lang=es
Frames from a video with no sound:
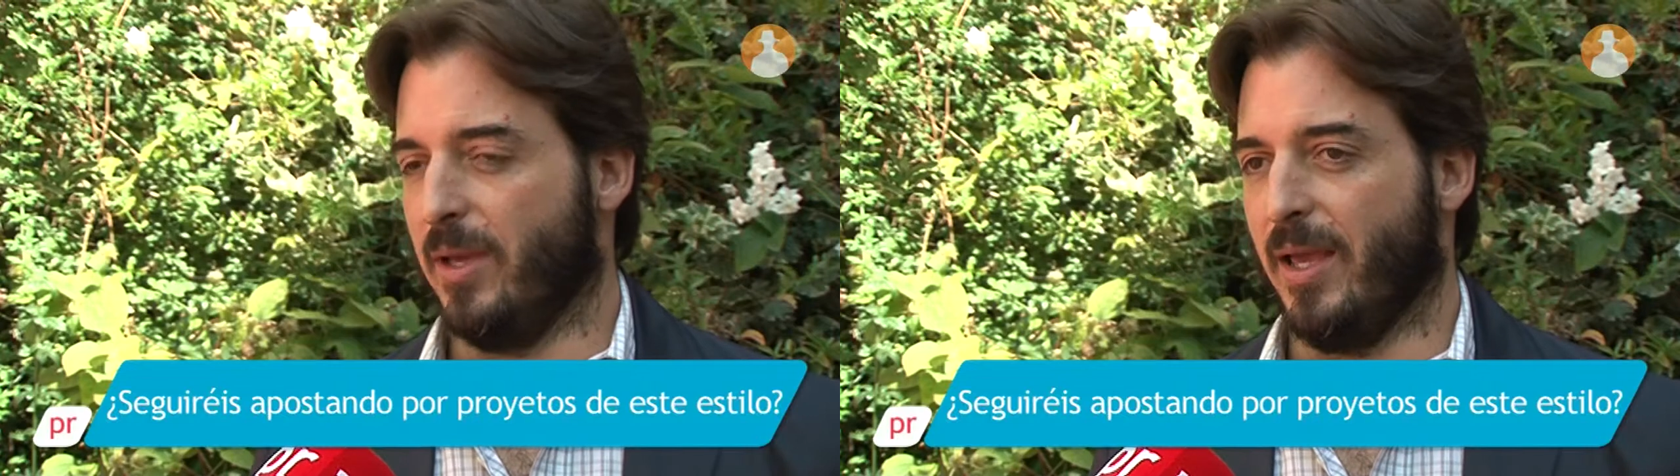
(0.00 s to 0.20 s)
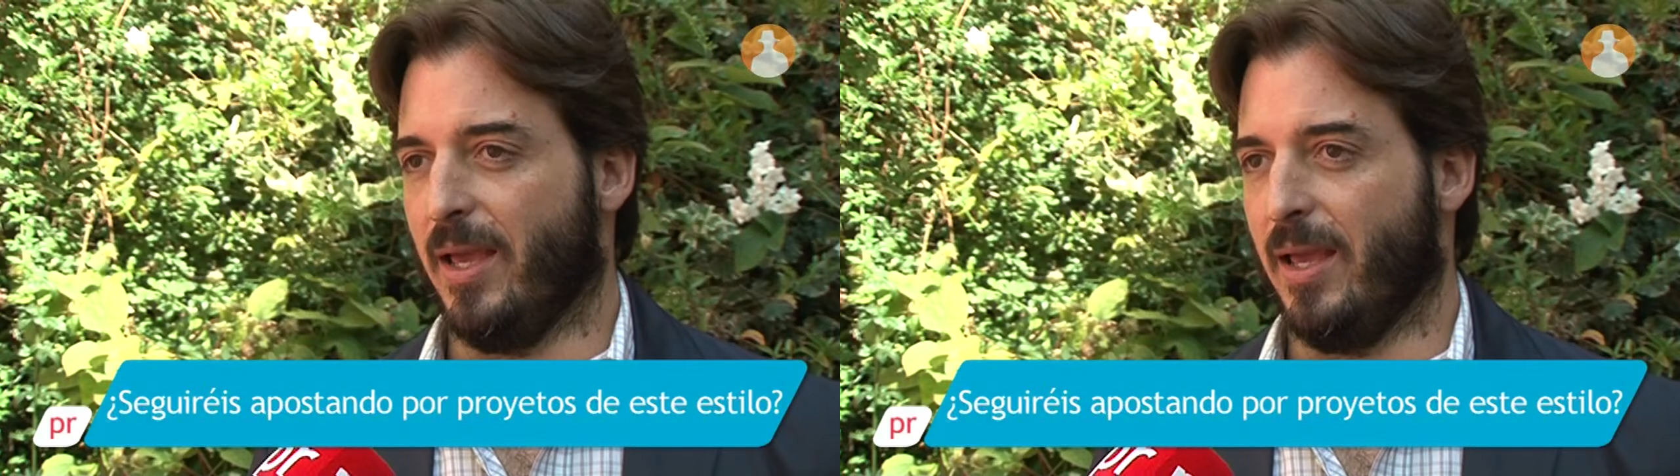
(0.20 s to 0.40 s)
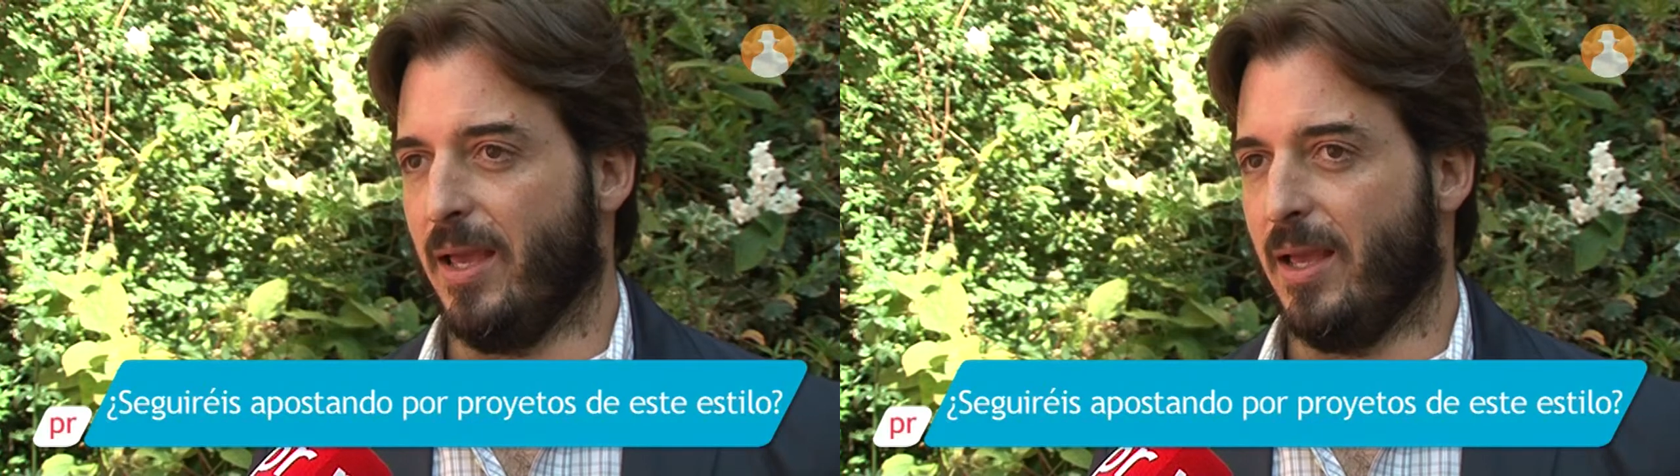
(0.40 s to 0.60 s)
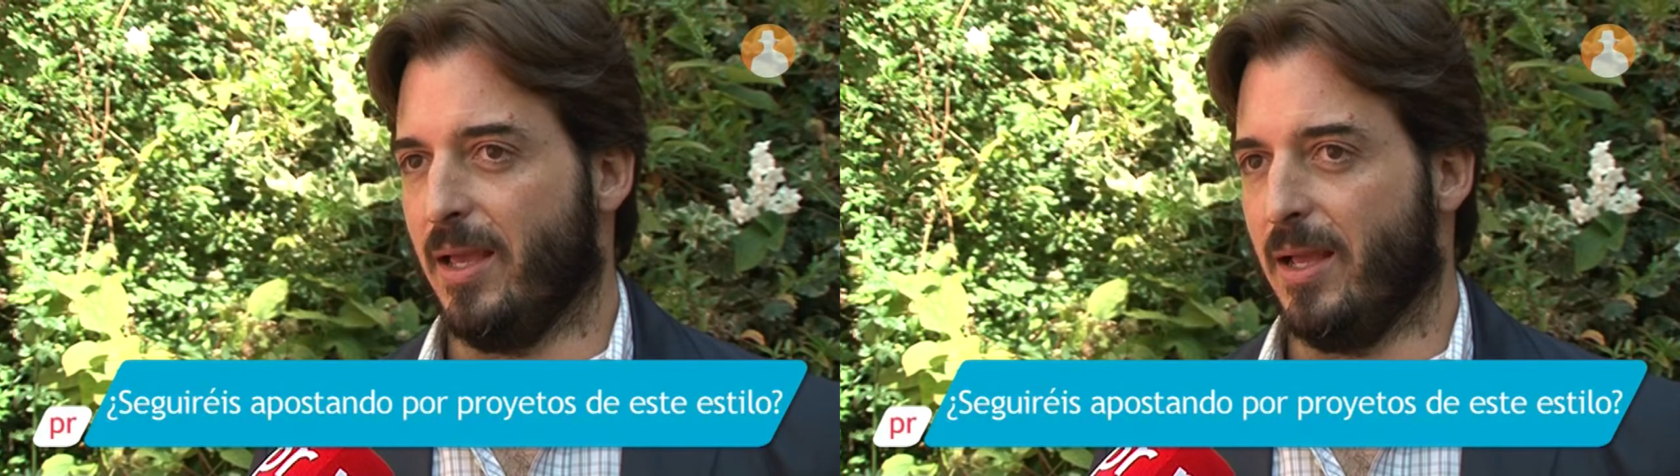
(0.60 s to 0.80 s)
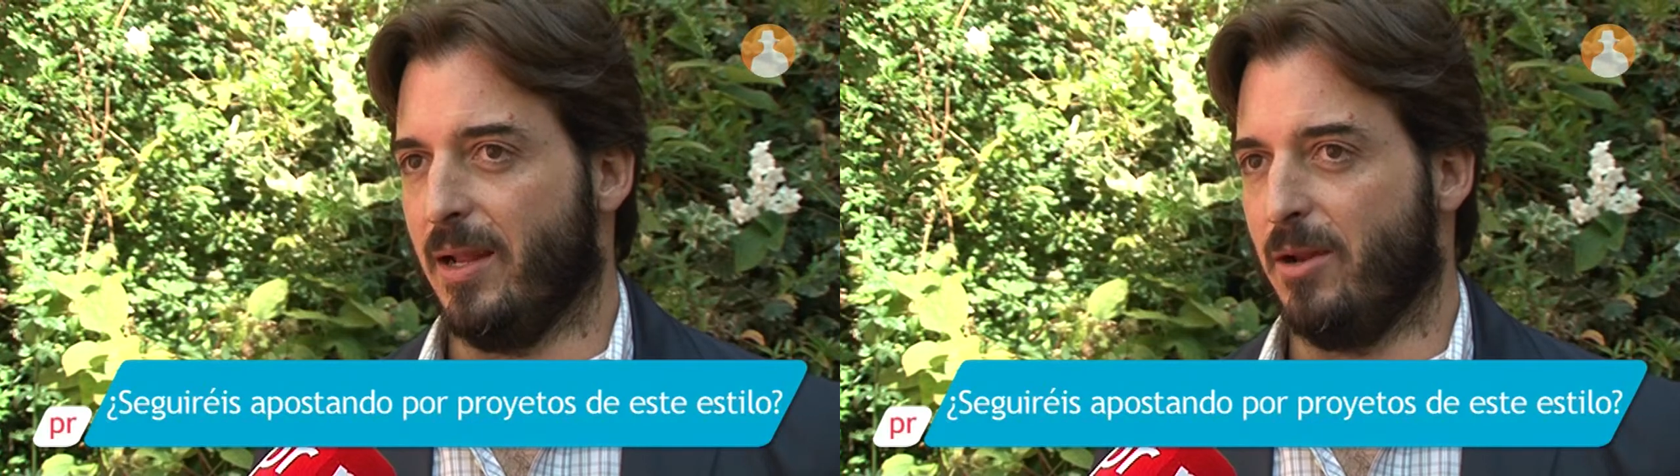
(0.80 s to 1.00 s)

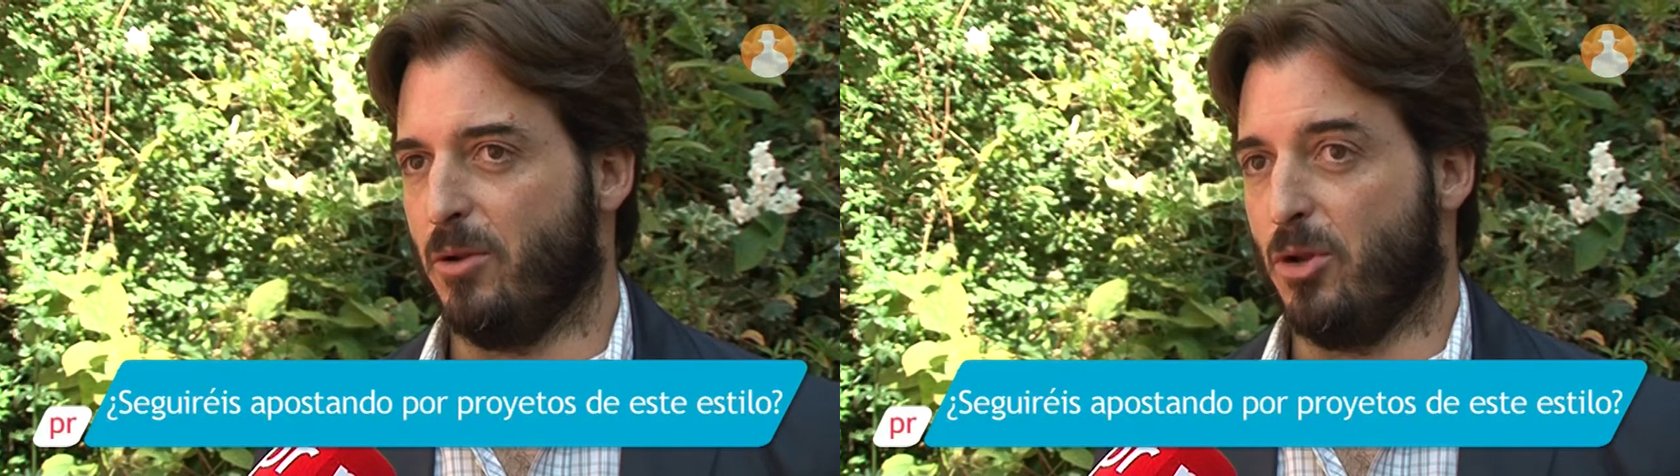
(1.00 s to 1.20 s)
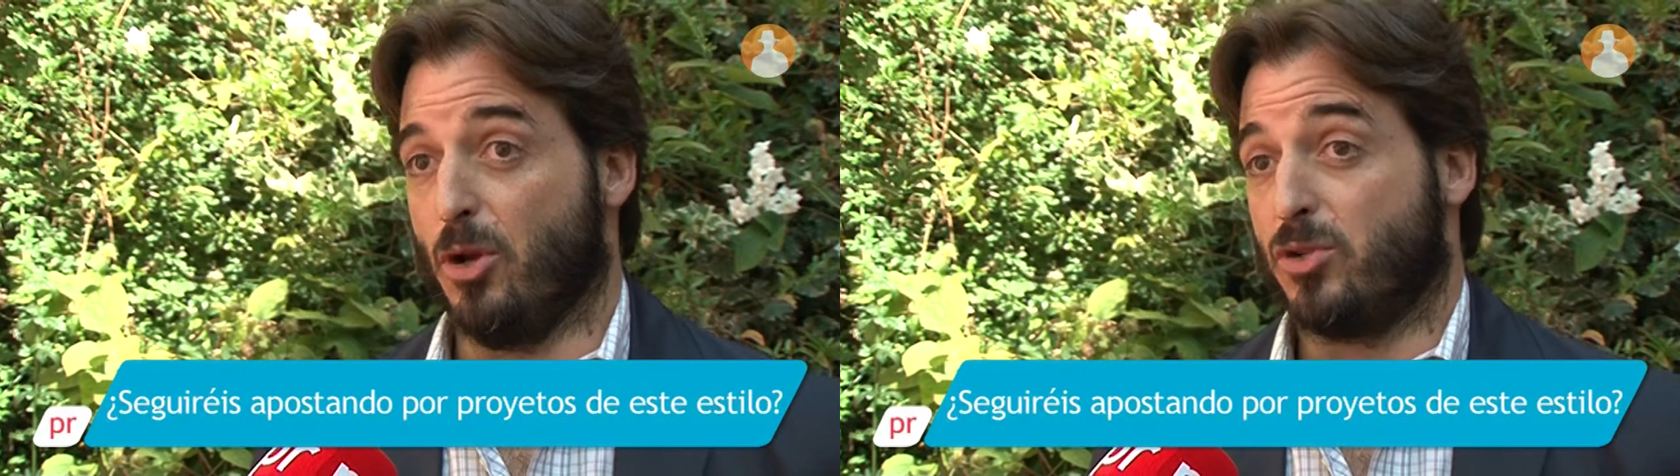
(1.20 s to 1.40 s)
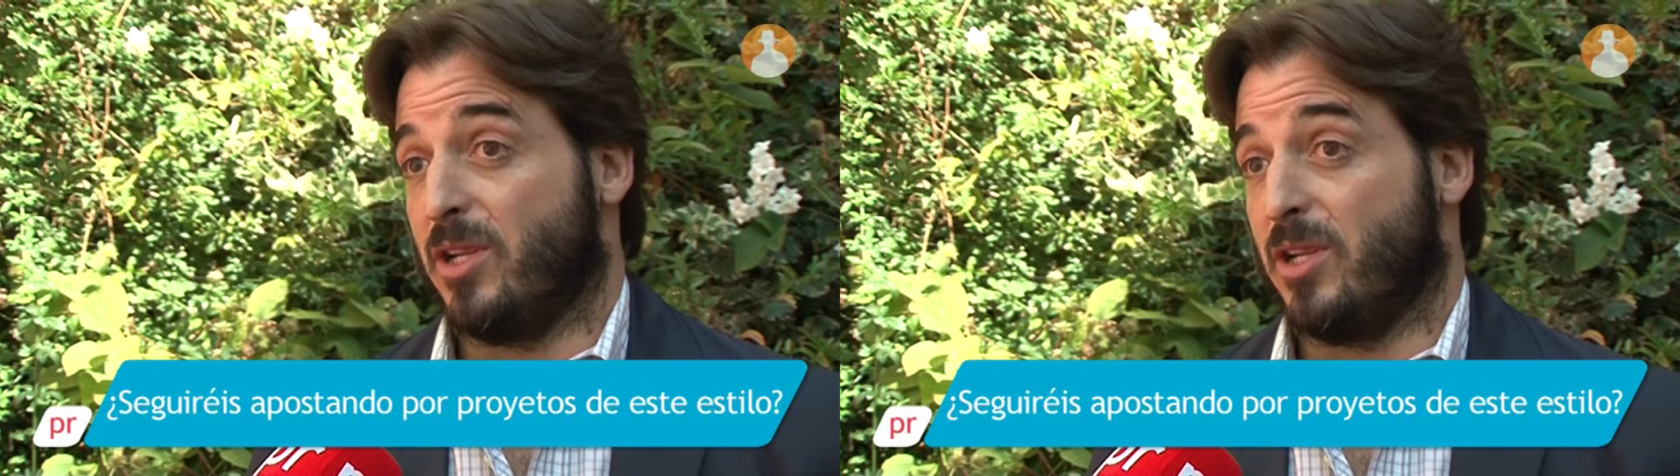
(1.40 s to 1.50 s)
Eh, no